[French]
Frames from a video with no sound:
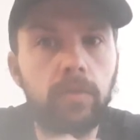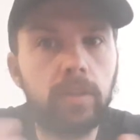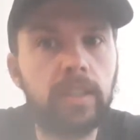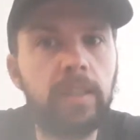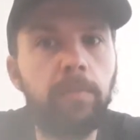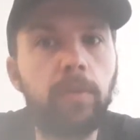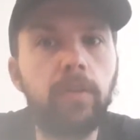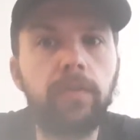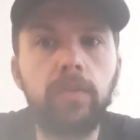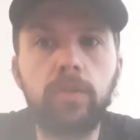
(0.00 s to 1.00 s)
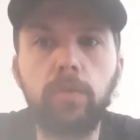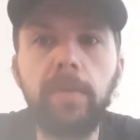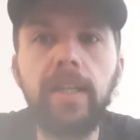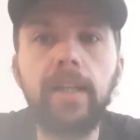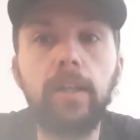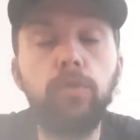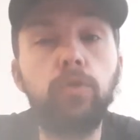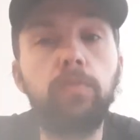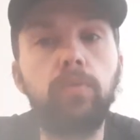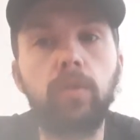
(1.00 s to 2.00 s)
qui peuvent se mêler à la
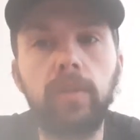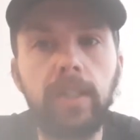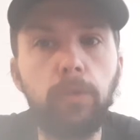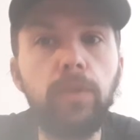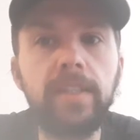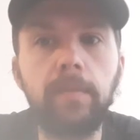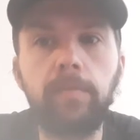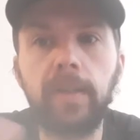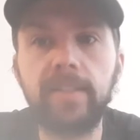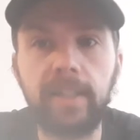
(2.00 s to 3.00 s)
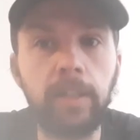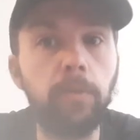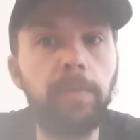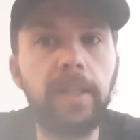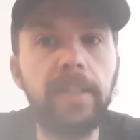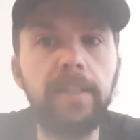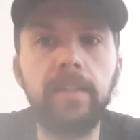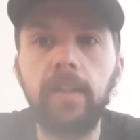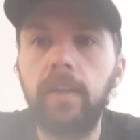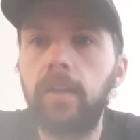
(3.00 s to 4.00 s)
lutte pour la huitième place et le play-in,
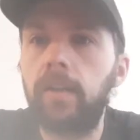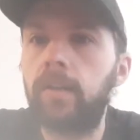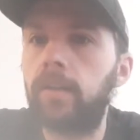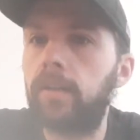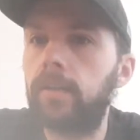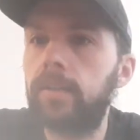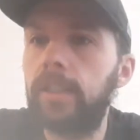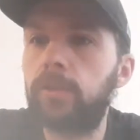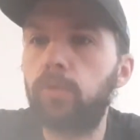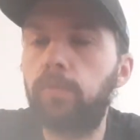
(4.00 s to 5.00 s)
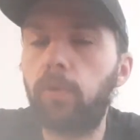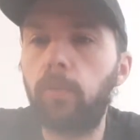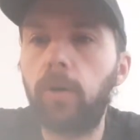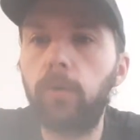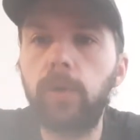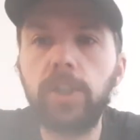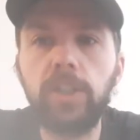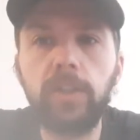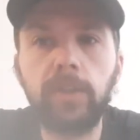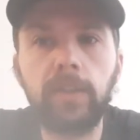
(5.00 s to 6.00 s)
euh, qui sont pour moi
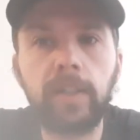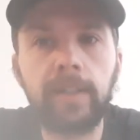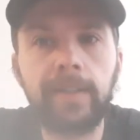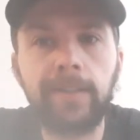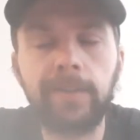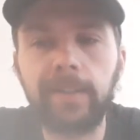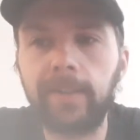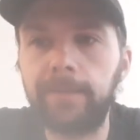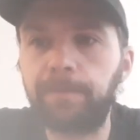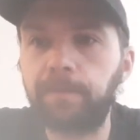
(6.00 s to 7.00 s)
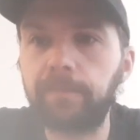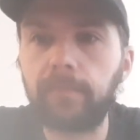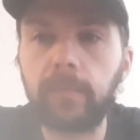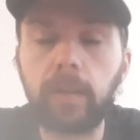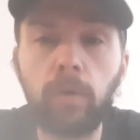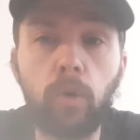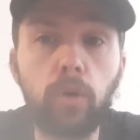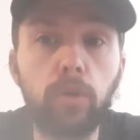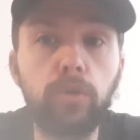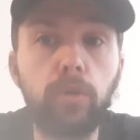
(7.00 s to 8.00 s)
Washington, Atlanta,
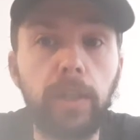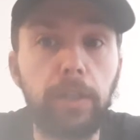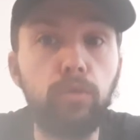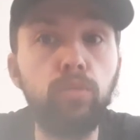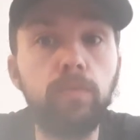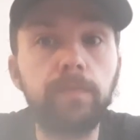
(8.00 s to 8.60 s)
Orlando et nous.